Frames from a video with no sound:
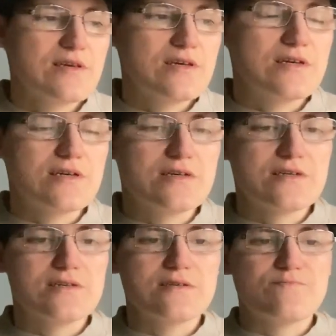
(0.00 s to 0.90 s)

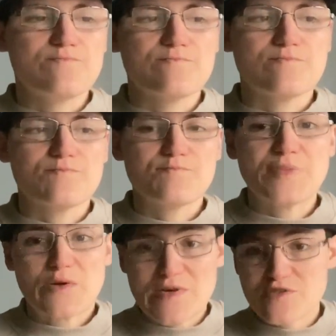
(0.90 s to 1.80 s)
Ehm,
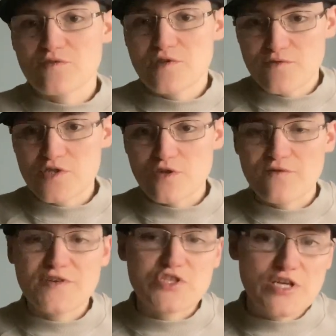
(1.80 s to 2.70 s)
per questo io vi sto
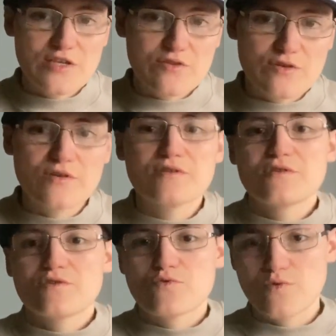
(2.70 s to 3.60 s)
facendo
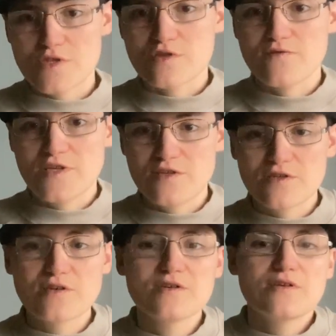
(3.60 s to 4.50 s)
questo
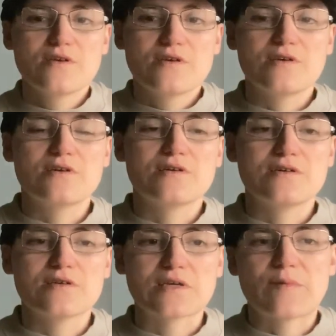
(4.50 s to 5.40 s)
video,
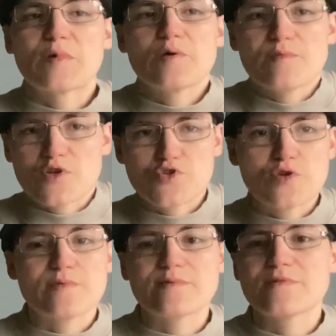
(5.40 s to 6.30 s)
eh, che poi me lo so,